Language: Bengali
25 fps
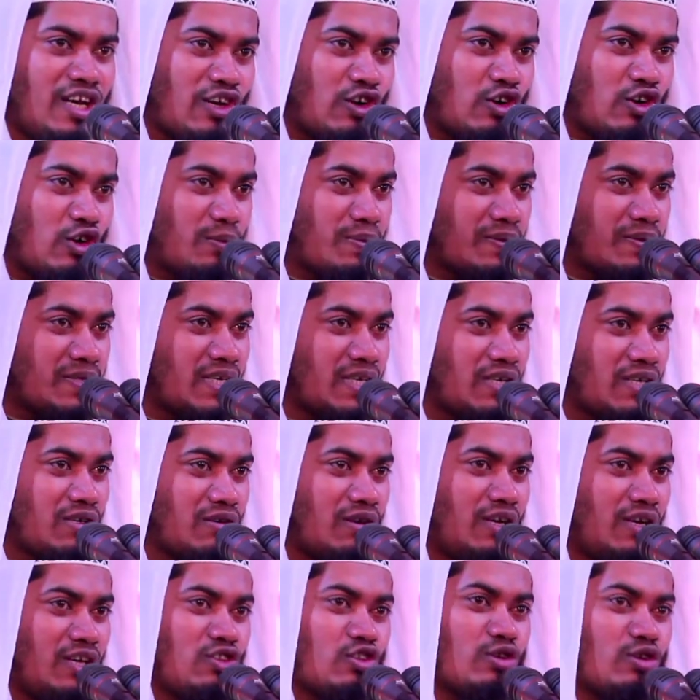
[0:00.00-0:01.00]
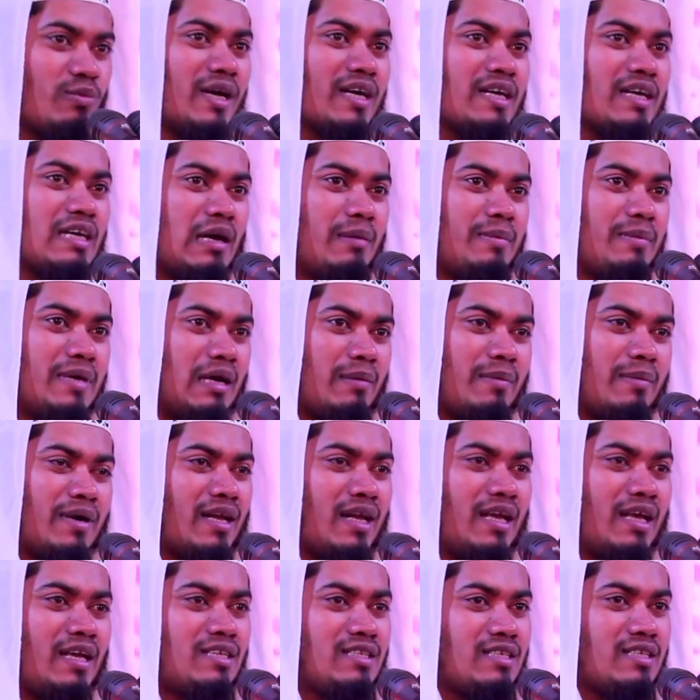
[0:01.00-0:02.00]
খুব শীঘ্রই তোমাকে আমি আমার
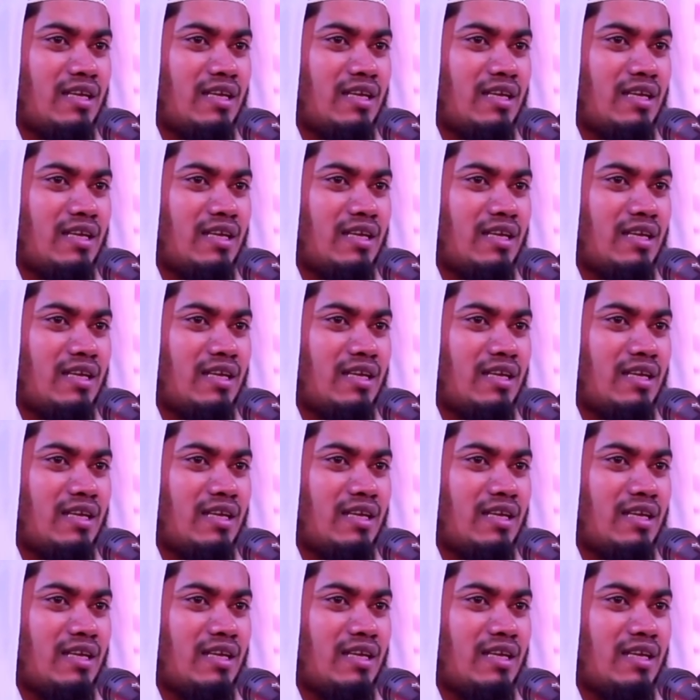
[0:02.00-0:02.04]
এই